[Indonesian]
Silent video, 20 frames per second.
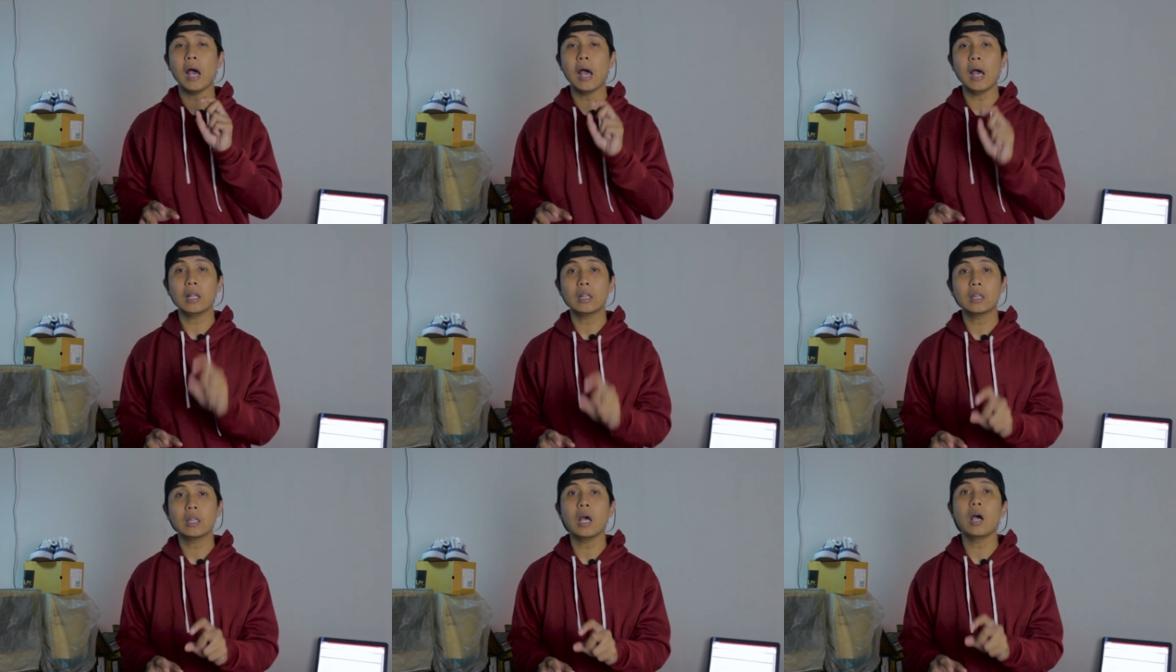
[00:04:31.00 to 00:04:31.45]

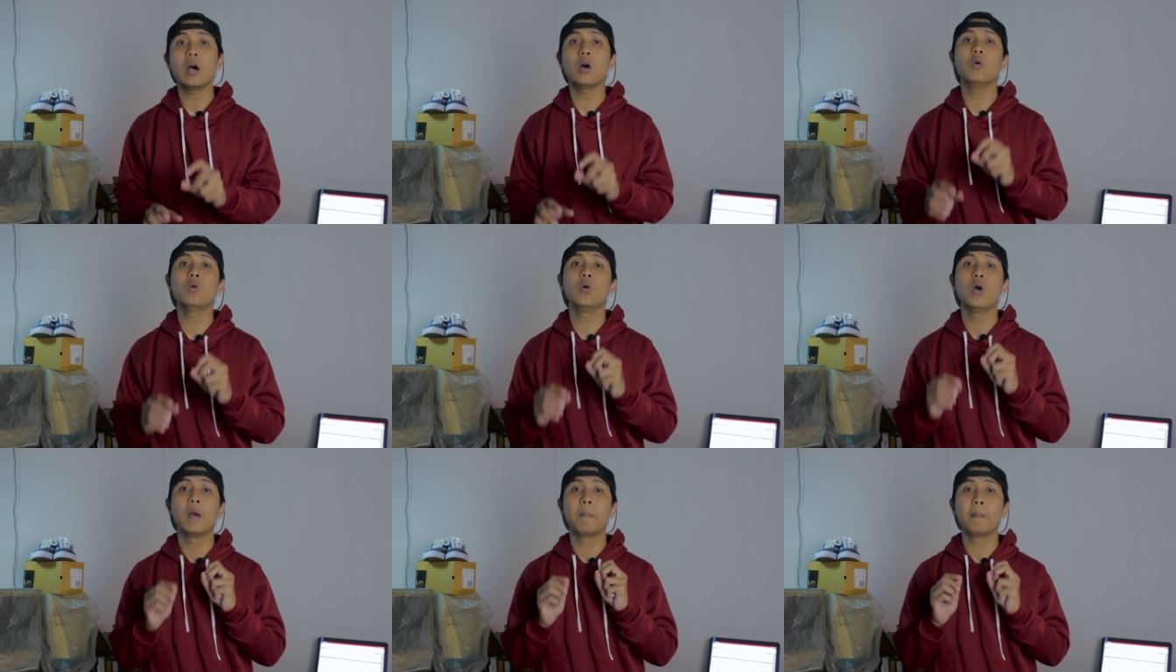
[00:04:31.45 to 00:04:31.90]

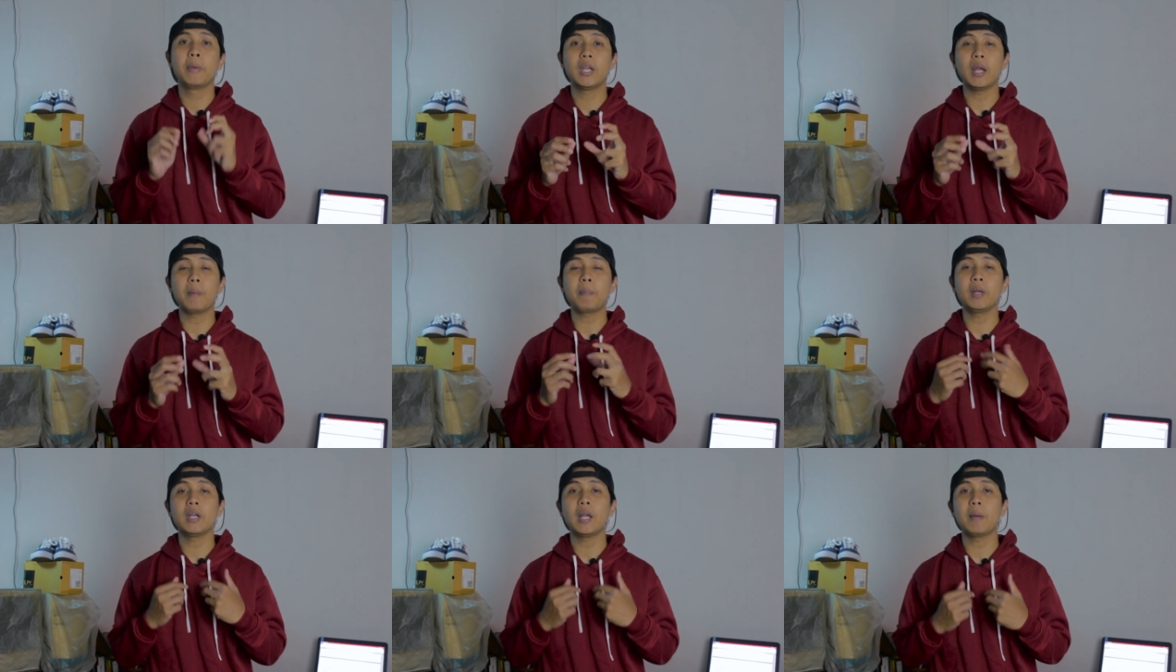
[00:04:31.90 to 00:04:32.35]
atau
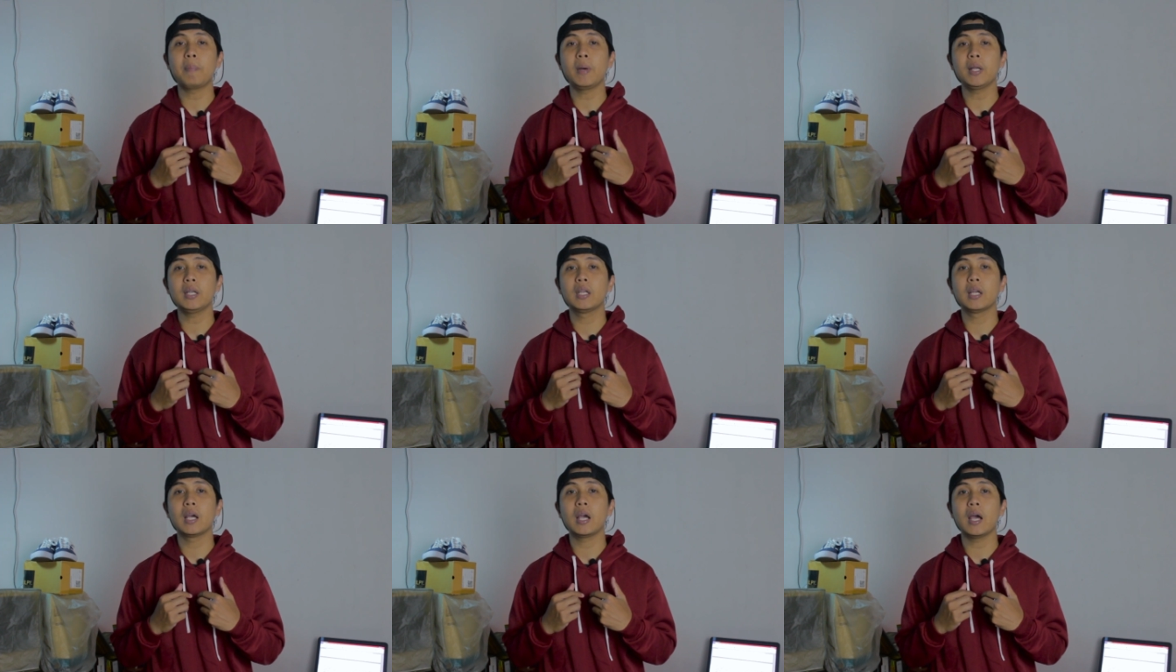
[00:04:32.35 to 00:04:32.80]
beda
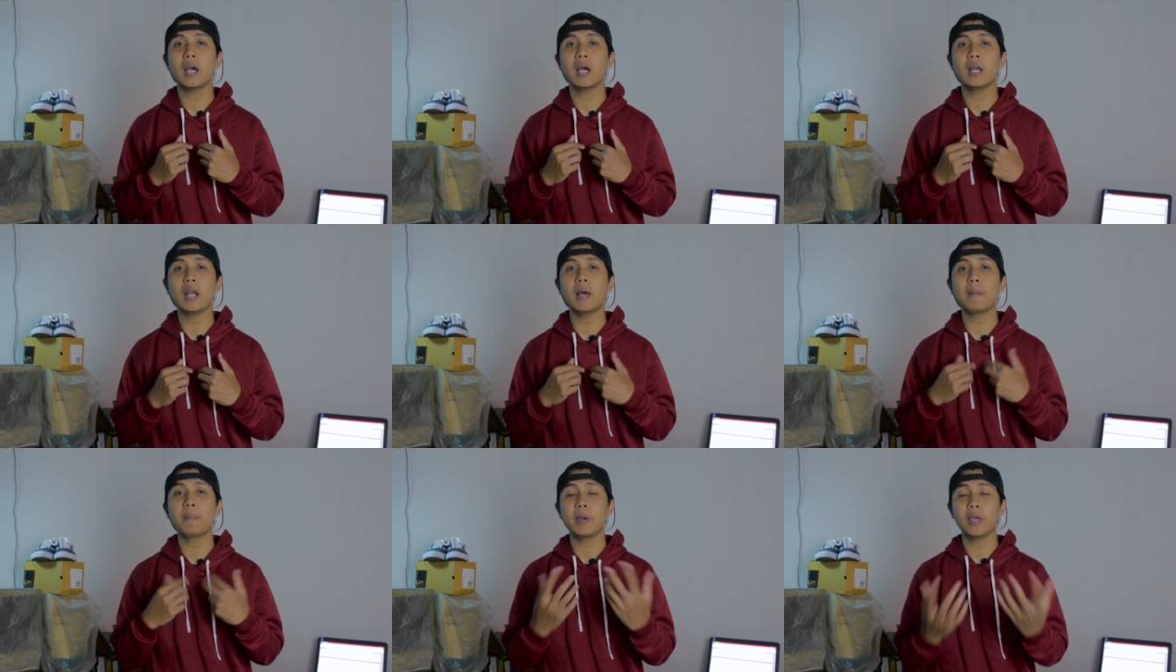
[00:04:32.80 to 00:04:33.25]
pendapat
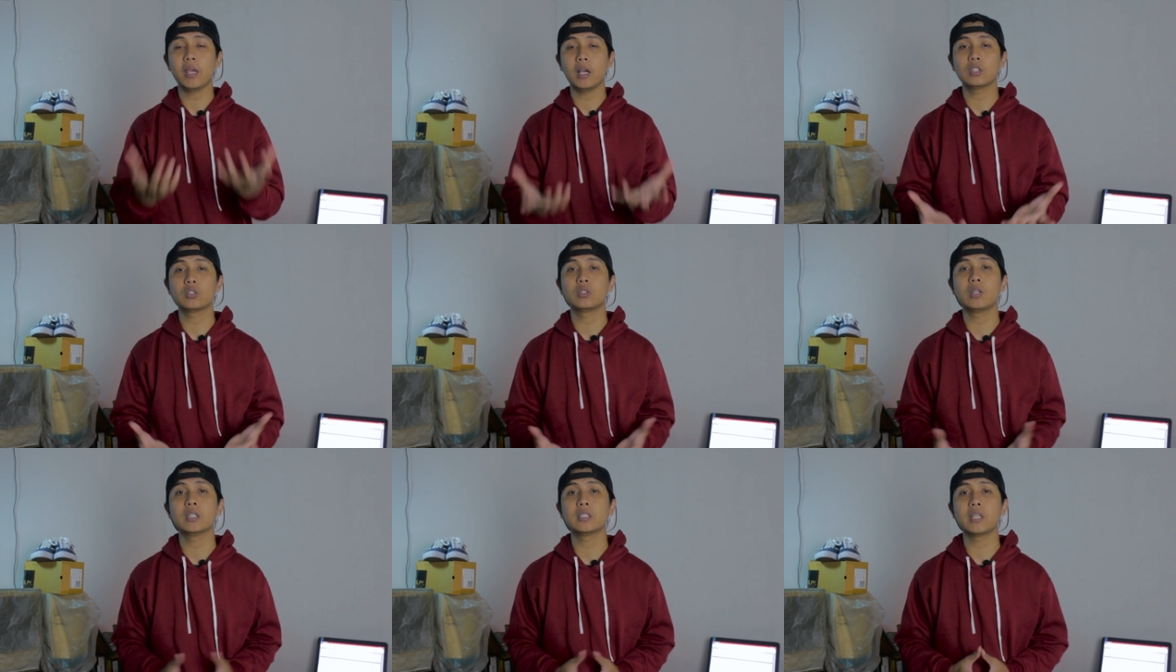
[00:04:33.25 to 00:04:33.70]
dengan apa yang
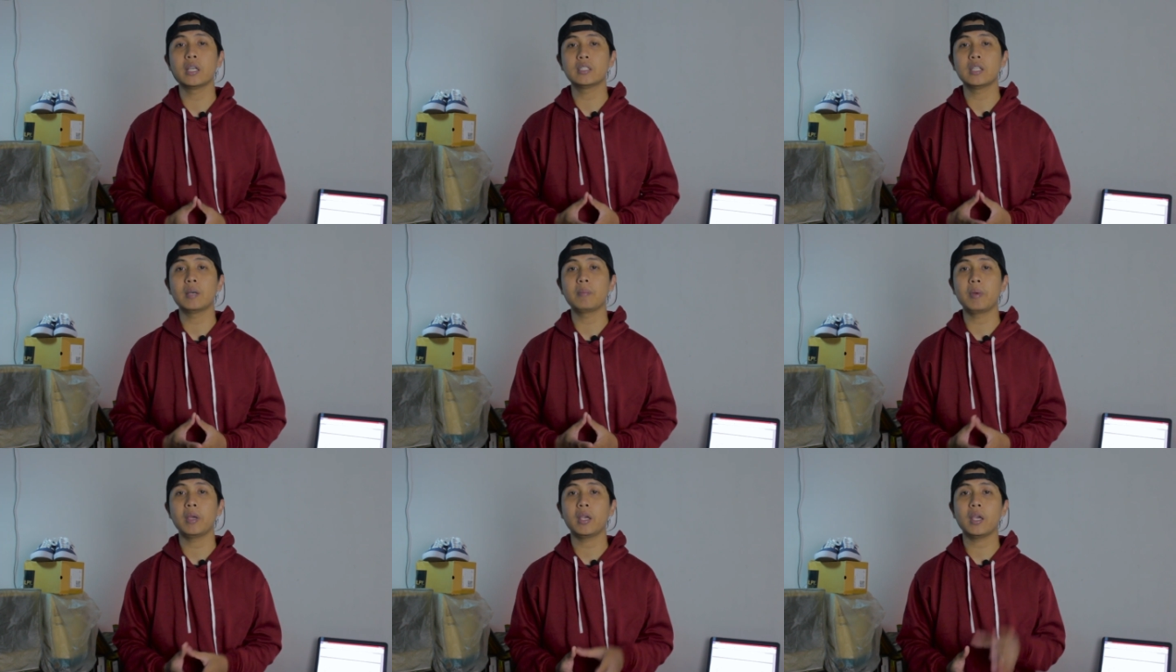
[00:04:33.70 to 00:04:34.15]
sudah saya
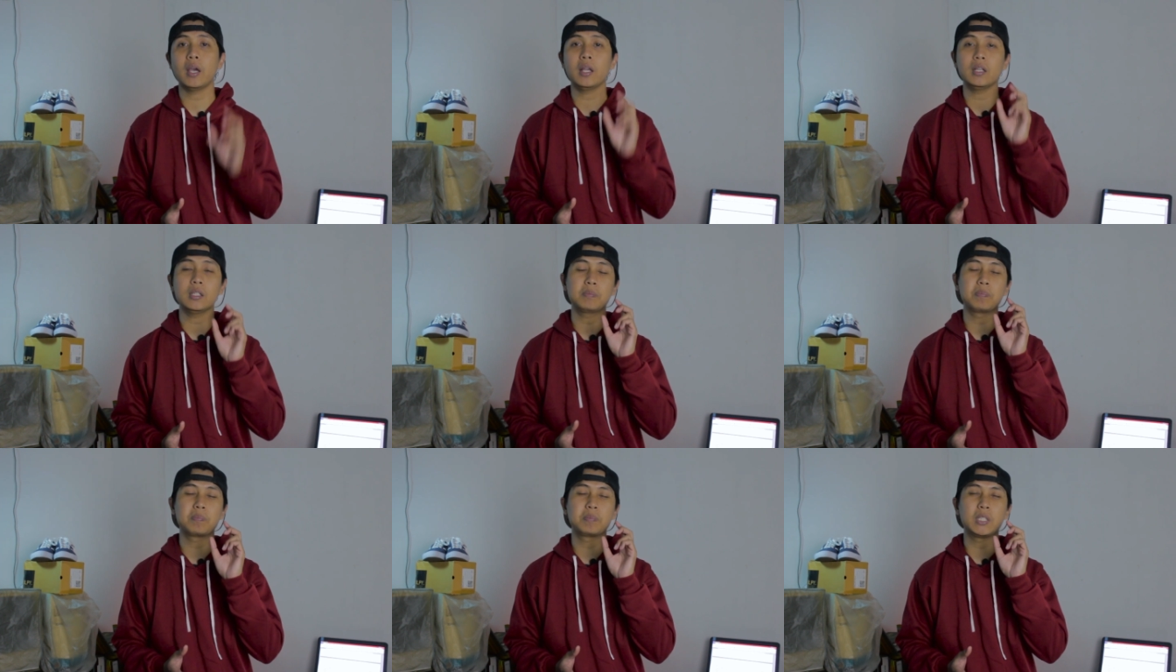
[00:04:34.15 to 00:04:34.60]
sampaikan,